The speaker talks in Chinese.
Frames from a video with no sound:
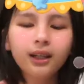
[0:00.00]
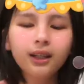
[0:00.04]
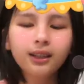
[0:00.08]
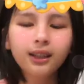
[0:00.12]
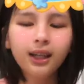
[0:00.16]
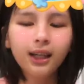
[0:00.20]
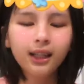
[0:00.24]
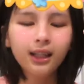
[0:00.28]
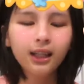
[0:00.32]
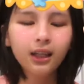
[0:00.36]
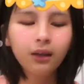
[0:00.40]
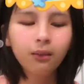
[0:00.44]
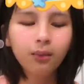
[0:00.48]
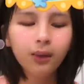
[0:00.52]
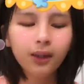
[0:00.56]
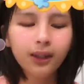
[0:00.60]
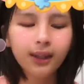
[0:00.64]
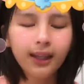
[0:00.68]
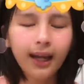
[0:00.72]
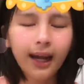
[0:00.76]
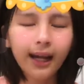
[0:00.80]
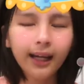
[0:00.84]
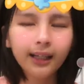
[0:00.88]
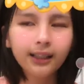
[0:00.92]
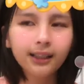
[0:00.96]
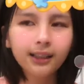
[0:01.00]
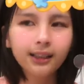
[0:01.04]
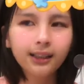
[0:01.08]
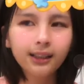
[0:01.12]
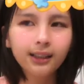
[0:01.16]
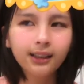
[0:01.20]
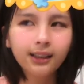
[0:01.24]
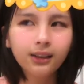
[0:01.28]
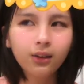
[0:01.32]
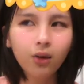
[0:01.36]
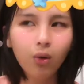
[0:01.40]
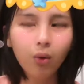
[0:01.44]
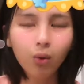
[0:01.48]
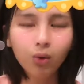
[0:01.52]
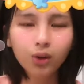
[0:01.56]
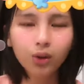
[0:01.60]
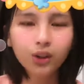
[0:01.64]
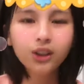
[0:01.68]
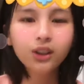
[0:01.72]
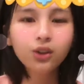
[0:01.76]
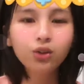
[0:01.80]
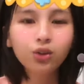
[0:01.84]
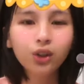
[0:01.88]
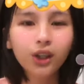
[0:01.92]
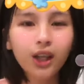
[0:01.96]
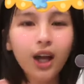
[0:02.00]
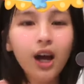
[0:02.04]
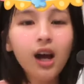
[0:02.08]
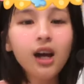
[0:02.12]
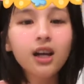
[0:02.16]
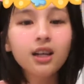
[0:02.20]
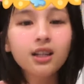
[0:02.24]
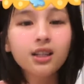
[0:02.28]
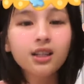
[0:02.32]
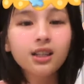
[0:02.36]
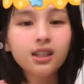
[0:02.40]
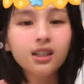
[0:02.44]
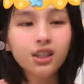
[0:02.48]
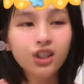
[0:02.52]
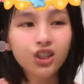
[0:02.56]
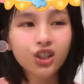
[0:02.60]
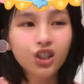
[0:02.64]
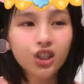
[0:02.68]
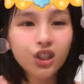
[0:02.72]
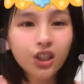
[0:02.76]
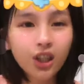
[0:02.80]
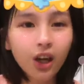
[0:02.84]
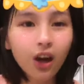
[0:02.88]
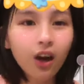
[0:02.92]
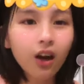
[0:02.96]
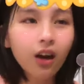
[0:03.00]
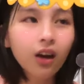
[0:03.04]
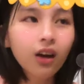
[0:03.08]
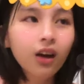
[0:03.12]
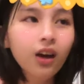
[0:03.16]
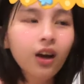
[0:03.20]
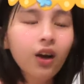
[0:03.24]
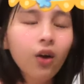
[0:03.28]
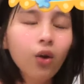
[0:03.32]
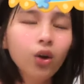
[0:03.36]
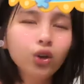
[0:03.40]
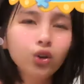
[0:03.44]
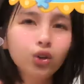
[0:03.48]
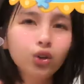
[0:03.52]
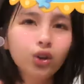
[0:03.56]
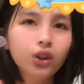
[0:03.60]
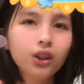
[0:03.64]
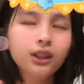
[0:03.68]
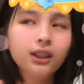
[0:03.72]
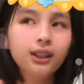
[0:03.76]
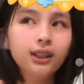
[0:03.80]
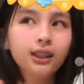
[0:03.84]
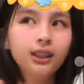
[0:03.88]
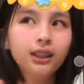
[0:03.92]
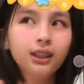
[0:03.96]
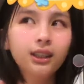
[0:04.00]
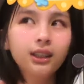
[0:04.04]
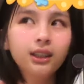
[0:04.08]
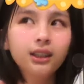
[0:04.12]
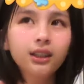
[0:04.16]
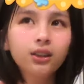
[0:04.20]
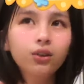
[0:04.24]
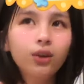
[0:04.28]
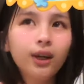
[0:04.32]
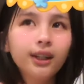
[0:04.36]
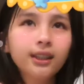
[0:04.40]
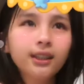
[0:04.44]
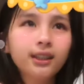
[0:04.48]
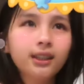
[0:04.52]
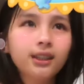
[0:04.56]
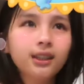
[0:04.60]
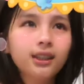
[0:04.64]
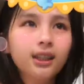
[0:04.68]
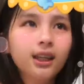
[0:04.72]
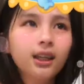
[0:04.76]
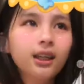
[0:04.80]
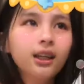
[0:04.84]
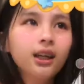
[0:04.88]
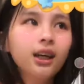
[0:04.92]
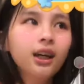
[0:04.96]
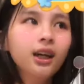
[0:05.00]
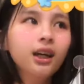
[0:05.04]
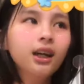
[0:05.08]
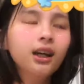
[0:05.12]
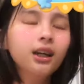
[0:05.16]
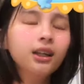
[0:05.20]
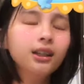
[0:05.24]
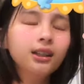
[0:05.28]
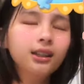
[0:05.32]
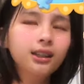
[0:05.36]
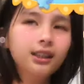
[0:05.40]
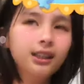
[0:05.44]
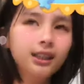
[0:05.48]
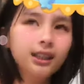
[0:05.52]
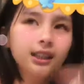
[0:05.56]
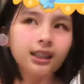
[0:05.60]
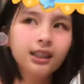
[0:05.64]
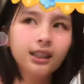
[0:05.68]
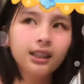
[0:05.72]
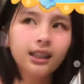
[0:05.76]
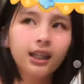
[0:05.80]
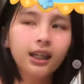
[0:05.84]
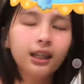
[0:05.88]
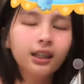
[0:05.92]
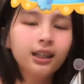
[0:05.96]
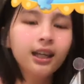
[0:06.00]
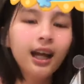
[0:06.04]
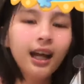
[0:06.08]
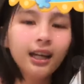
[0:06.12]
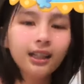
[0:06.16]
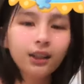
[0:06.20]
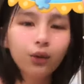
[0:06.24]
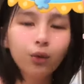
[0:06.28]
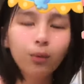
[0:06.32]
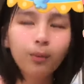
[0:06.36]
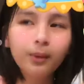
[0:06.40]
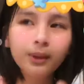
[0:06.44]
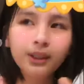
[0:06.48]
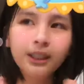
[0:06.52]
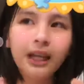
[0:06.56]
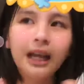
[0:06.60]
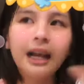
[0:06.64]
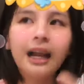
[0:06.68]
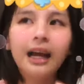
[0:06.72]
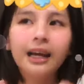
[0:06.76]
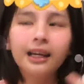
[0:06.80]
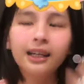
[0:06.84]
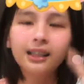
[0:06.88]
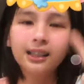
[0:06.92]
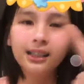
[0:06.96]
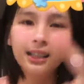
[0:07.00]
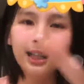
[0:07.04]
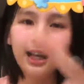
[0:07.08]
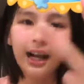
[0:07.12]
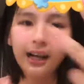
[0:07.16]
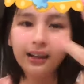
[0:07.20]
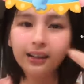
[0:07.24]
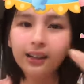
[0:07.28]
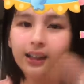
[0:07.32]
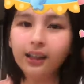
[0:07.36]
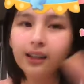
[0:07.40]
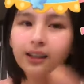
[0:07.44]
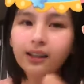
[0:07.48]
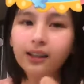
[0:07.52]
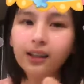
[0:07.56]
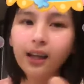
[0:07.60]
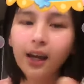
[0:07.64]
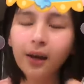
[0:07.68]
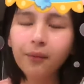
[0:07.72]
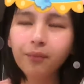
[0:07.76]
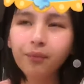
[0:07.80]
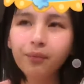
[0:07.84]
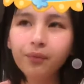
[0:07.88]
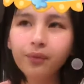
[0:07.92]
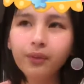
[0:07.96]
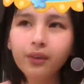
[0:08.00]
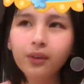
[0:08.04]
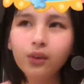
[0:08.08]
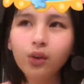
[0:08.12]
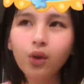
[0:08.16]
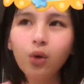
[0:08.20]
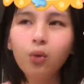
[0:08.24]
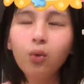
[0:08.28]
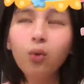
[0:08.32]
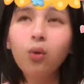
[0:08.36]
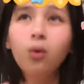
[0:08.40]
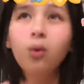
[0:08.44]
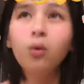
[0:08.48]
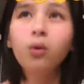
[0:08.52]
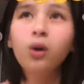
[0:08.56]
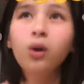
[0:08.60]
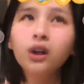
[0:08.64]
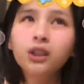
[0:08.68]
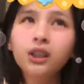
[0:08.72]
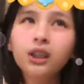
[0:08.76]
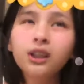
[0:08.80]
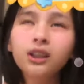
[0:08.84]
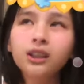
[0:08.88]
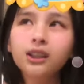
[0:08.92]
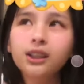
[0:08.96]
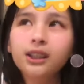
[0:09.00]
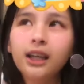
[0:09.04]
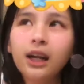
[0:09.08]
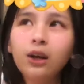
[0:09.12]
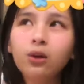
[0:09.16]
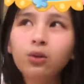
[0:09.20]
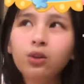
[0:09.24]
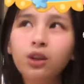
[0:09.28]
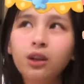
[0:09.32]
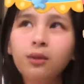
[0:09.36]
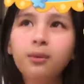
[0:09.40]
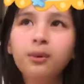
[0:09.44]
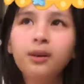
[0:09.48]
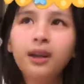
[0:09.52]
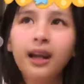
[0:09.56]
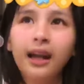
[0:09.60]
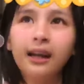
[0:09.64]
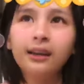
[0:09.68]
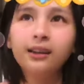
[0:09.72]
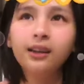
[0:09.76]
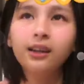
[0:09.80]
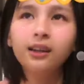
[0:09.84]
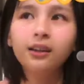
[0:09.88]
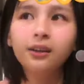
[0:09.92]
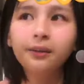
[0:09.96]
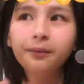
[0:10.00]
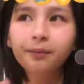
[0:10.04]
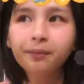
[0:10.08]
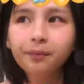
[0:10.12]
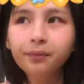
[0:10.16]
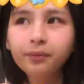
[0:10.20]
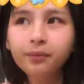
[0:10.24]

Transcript: 在 T P 待，我是觉得很值得，会觉得这段时间这几年，你看我们下来也是两年了耶，对我我好像加入 T P 两年了，